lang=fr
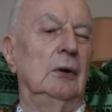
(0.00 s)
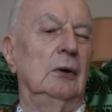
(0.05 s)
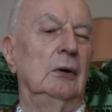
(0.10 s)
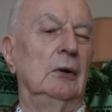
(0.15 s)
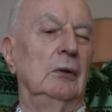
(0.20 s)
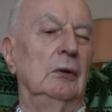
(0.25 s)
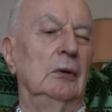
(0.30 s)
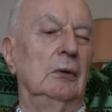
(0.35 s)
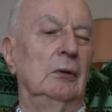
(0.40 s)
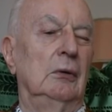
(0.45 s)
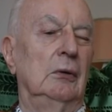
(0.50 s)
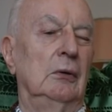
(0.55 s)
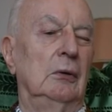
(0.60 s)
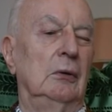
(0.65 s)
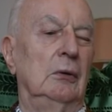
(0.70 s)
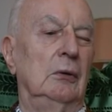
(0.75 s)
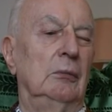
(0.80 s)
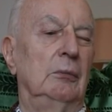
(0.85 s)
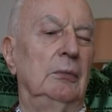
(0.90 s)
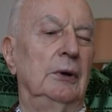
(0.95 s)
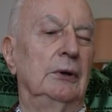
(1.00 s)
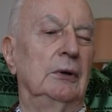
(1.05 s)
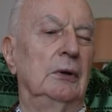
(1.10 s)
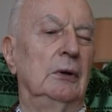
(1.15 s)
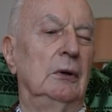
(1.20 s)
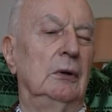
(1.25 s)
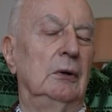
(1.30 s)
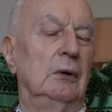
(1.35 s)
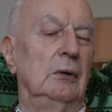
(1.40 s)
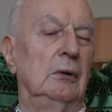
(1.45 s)
euh,
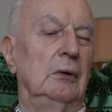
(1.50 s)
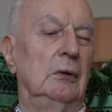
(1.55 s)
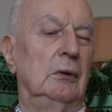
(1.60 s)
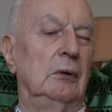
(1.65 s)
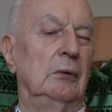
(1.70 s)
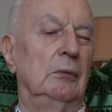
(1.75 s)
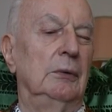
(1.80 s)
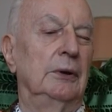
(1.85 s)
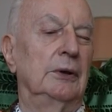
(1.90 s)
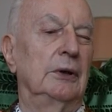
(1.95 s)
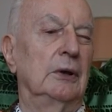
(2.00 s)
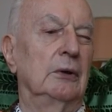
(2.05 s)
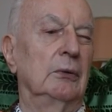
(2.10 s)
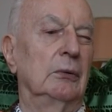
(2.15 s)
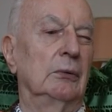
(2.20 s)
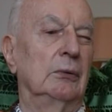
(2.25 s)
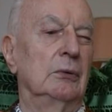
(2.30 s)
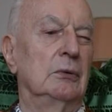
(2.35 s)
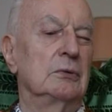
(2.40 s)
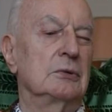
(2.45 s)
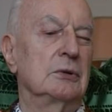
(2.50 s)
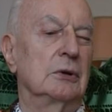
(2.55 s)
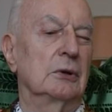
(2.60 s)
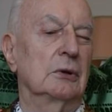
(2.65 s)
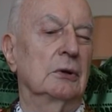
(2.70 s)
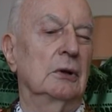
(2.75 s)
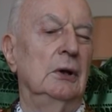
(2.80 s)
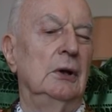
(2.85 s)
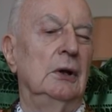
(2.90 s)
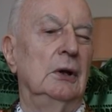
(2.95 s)
euh, le, bataillon de choc
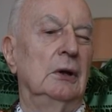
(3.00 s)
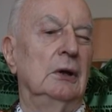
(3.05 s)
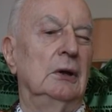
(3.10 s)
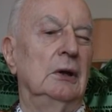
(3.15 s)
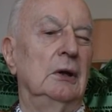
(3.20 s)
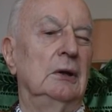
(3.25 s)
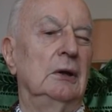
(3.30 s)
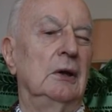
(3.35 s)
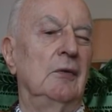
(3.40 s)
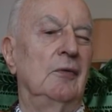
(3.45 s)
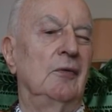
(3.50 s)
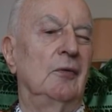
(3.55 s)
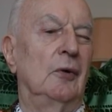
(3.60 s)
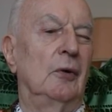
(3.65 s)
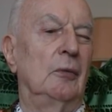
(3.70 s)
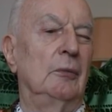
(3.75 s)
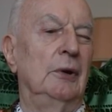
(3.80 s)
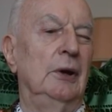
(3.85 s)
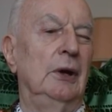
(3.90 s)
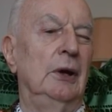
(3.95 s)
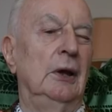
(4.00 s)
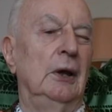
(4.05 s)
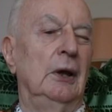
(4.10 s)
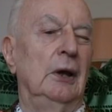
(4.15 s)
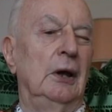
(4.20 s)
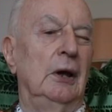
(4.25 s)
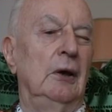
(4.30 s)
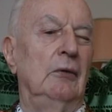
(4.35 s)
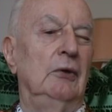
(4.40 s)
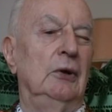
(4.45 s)
qui a été formé
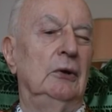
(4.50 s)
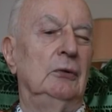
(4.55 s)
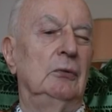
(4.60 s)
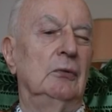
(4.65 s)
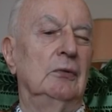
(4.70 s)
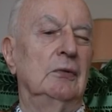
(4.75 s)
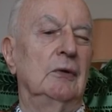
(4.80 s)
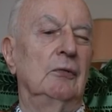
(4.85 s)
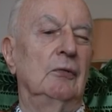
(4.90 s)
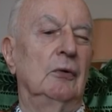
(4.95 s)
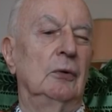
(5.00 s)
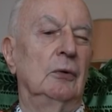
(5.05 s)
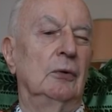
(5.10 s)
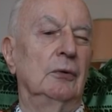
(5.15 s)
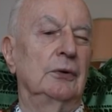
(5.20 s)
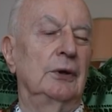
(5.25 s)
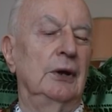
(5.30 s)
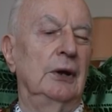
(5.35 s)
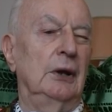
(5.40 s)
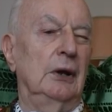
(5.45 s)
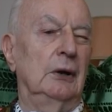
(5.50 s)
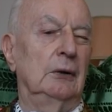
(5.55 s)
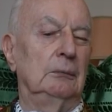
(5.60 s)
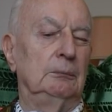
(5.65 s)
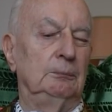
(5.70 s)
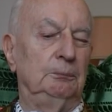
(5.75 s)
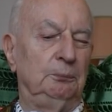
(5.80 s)
avec tous ces volontaires.